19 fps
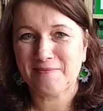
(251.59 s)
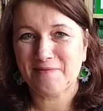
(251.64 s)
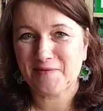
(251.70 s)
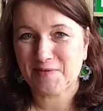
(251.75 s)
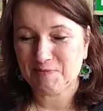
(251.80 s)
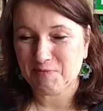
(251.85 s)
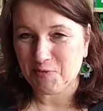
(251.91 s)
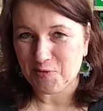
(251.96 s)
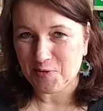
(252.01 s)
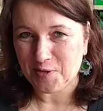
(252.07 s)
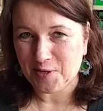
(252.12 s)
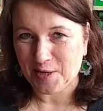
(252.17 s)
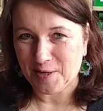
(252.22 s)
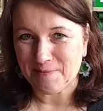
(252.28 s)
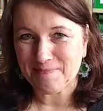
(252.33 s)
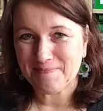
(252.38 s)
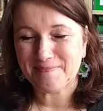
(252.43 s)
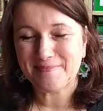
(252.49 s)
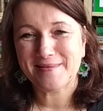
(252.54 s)

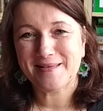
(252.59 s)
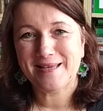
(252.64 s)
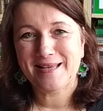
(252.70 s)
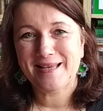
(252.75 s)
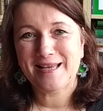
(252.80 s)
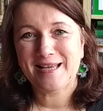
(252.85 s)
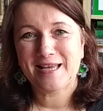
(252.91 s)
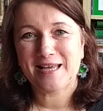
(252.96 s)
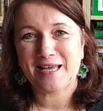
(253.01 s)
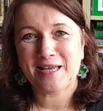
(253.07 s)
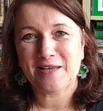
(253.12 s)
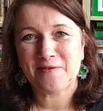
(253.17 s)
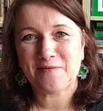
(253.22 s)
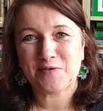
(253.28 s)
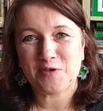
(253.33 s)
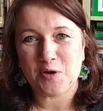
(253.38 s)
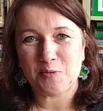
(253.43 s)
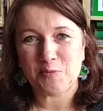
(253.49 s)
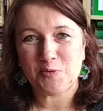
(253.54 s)
wspólnie e,
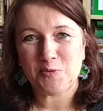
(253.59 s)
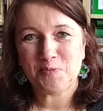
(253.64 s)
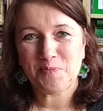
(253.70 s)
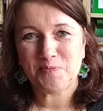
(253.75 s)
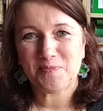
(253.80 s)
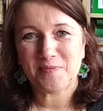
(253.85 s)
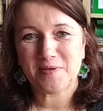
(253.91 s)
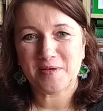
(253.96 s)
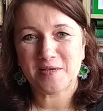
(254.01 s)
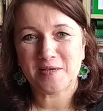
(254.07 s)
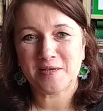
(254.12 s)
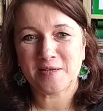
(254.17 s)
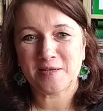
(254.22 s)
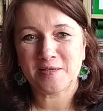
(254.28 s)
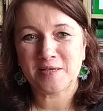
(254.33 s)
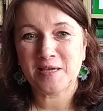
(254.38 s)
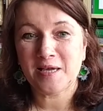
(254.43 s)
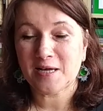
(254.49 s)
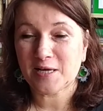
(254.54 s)
w domu
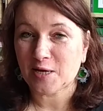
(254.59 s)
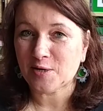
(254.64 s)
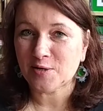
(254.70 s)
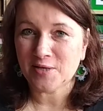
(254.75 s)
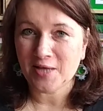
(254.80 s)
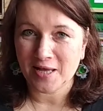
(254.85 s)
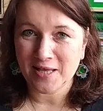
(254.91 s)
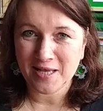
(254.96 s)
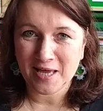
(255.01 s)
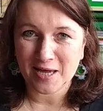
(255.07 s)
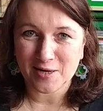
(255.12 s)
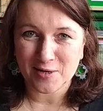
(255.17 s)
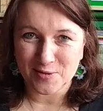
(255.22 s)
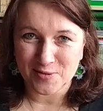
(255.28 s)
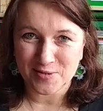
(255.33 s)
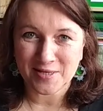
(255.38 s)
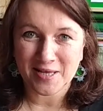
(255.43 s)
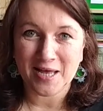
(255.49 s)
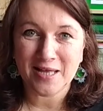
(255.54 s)
niejakiego
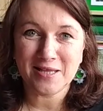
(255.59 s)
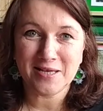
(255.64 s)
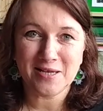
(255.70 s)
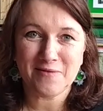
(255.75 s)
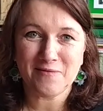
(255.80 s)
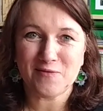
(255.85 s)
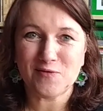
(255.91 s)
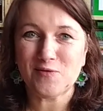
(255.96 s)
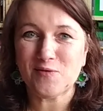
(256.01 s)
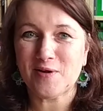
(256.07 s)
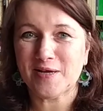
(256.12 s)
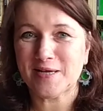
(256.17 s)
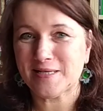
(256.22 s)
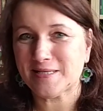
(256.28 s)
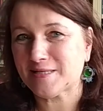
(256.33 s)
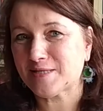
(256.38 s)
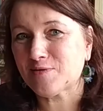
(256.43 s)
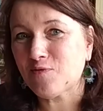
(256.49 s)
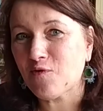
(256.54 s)
Daniego. Danej w ogóle
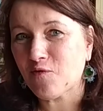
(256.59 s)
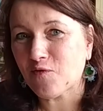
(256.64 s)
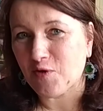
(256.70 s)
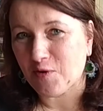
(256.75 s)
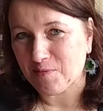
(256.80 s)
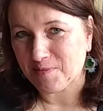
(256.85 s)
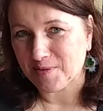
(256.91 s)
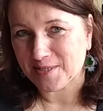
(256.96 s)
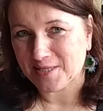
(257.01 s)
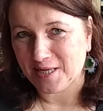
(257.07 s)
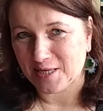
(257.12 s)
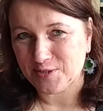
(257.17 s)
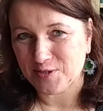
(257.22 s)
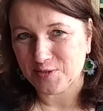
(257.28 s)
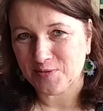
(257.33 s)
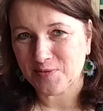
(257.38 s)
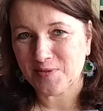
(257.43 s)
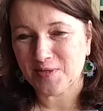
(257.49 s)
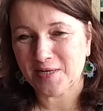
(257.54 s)
jest główną
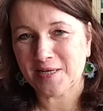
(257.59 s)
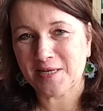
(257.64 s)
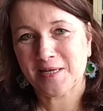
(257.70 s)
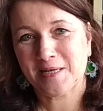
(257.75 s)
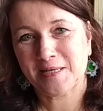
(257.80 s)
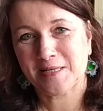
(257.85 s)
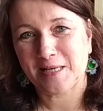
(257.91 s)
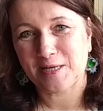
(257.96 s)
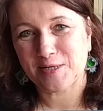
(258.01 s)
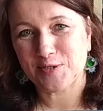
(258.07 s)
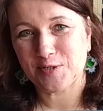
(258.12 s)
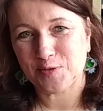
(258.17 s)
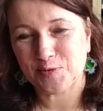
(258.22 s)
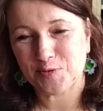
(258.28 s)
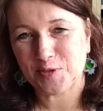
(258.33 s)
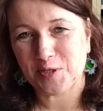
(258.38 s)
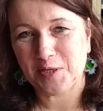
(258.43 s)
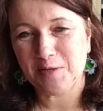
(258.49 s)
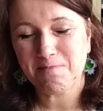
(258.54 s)
postacią tej
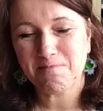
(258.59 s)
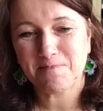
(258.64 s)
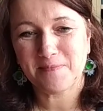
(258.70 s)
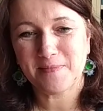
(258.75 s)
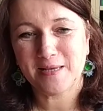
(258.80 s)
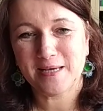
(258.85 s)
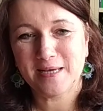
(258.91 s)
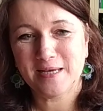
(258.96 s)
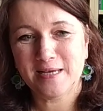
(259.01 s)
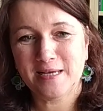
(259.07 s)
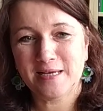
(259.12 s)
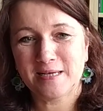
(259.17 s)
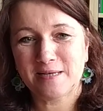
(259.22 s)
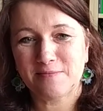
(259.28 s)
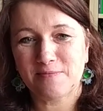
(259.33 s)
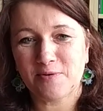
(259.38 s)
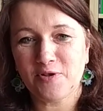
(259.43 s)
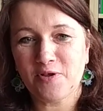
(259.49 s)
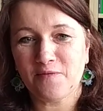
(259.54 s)
książki,
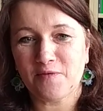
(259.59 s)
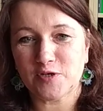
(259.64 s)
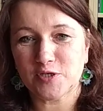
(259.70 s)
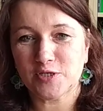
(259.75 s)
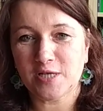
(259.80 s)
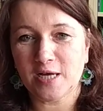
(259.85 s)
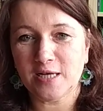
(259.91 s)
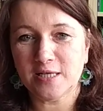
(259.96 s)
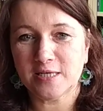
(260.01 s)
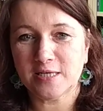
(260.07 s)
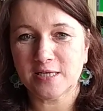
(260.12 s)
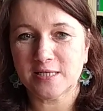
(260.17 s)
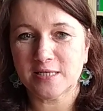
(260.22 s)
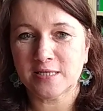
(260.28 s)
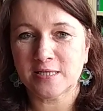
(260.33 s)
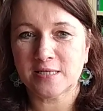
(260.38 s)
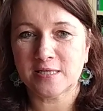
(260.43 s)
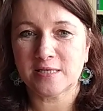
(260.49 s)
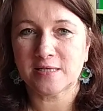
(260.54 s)
ponieważ Dany
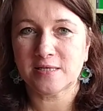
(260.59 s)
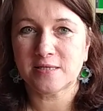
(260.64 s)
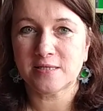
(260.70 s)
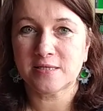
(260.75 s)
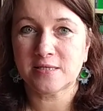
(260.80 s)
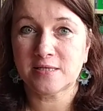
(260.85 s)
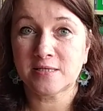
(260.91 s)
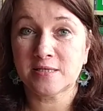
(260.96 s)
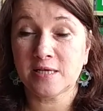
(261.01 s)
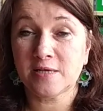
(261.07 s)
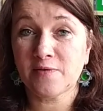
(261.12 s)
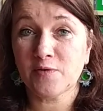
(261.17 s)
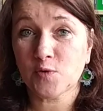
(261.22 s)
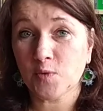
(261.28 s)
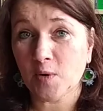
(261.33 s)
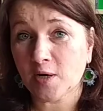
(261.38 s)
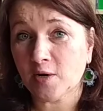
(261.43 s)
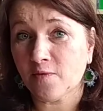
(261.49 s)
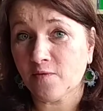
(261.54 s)
ze
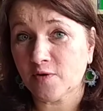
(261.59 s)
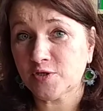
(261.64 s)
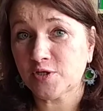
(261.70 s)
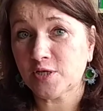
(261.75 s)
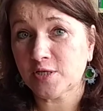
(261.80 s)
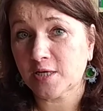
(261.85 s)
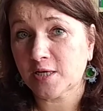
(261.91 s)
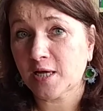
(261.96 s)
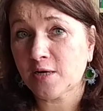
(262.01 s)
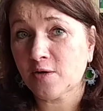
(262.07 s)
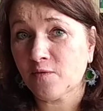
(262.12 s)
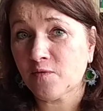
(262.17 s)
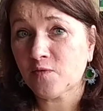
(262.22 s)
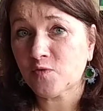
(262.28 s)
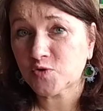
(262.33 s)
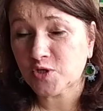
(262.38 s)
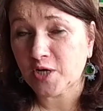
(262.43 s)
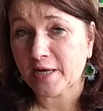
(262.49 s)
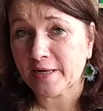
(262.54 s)
zwykłego właśnie takiego
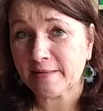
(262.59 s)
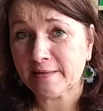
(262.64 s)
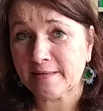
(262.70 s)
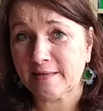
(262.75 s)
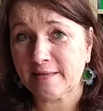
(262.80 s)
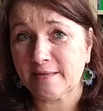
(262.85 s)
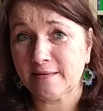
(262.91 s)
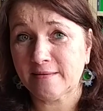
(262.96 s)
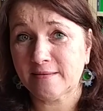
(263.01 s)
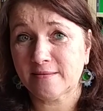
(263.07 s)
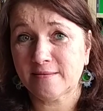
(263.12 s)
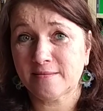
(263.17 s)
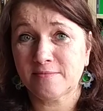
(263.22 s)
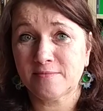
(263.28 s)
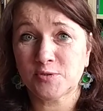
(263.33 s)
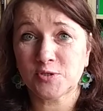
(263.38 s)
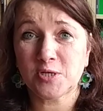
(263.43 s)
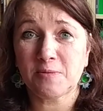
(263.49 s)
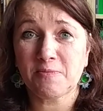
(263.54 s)
włóczęgi,
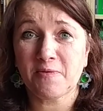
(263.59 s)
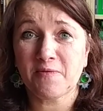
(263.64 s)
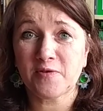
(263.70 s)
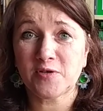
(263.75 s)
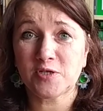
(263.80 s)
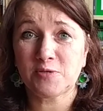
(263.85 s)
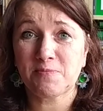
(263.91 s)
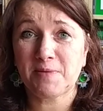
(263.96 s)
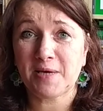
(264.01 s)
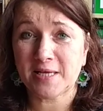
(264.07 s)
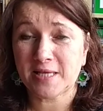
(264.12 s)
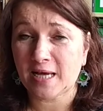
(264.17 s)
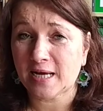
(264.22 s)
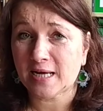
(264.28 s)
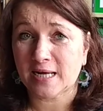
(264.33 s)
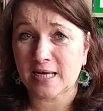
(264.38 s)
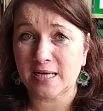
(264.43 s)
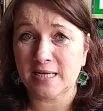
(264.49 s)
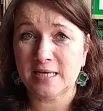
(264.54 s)
można powiedzieć
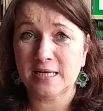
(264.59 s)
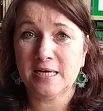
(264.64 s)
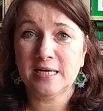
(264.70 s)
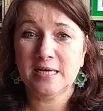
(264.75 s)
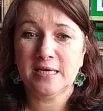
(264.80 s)
biedaka,